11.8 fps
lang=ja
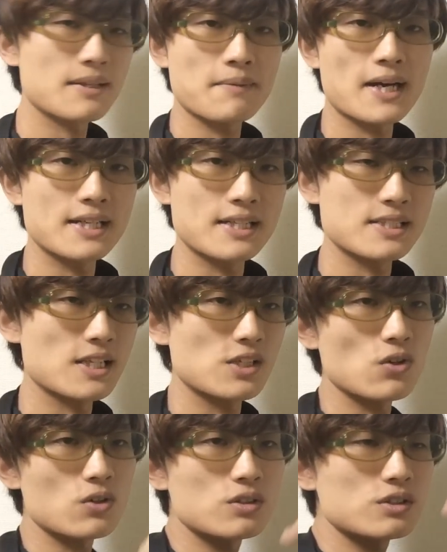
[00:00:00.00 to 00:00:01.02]
た場合ですね
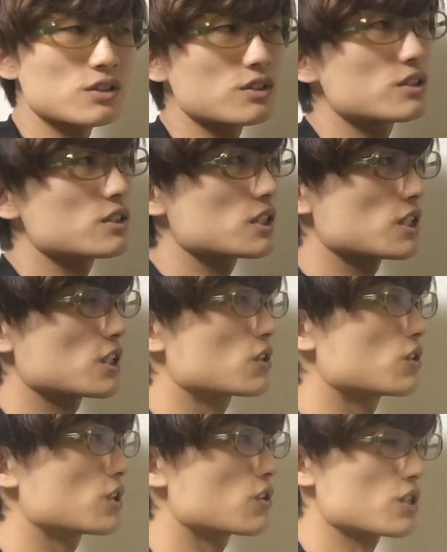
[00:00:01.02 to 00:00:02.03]
翌月に
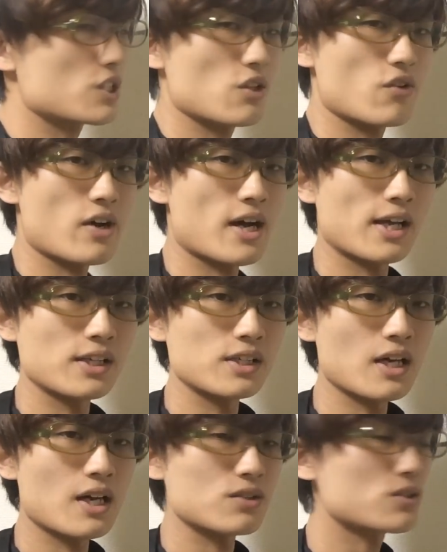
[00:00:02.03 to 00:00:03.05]
繰り越しっていうのが
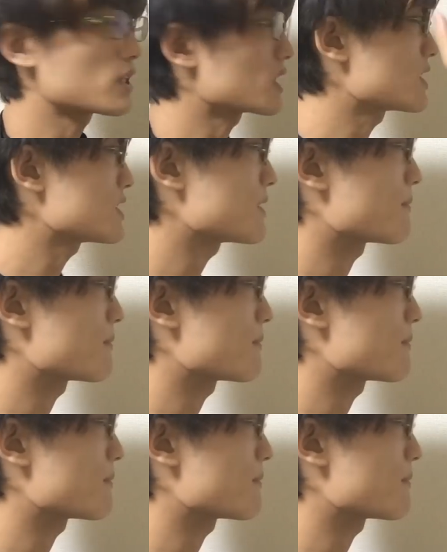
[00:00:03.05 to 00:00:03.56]
あのそういったシス